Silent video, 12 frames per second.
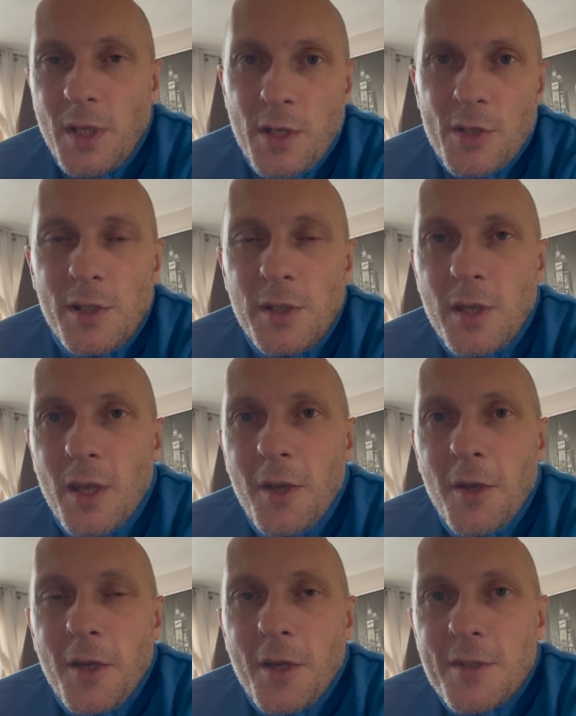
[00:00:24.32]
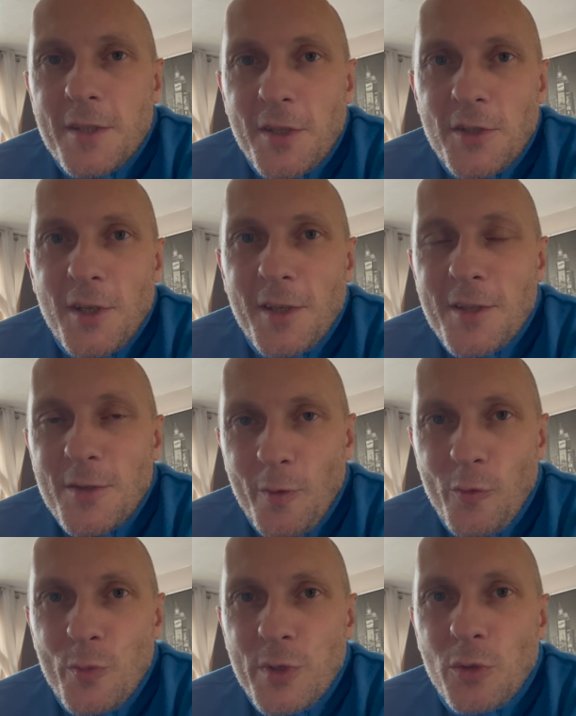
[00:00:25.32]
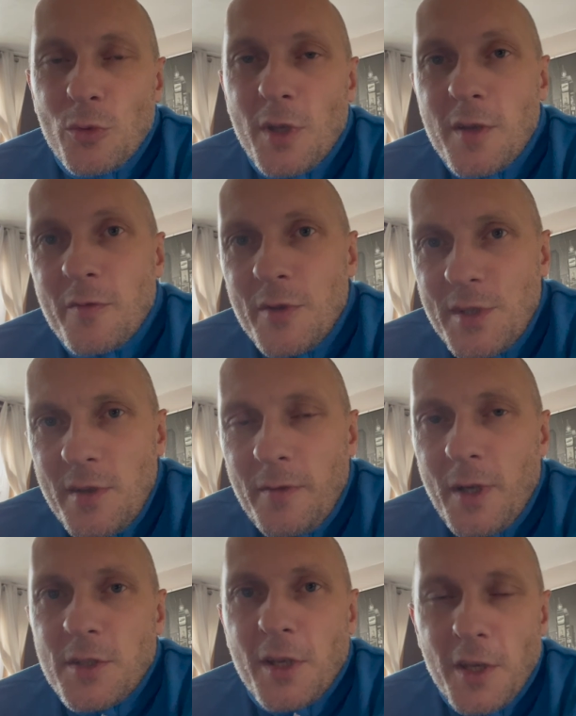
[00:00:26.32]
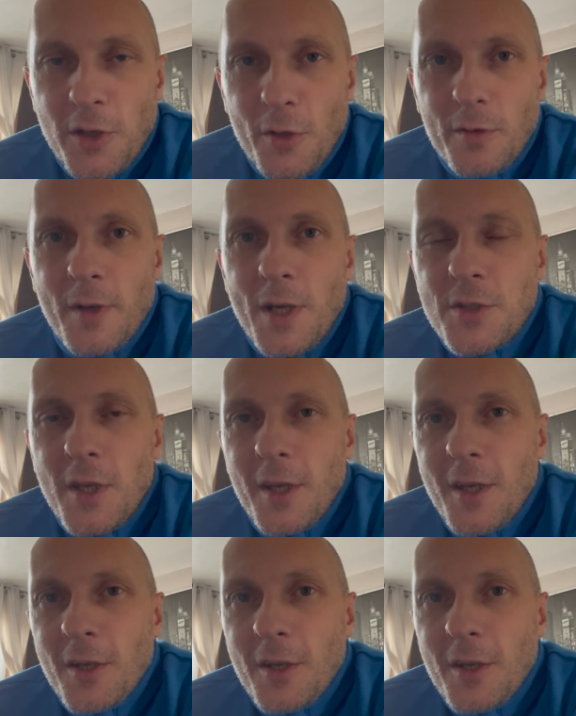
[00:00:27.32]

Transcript: Jeżeli chcecie znowu mnie tutaj wyzywać, hejtować,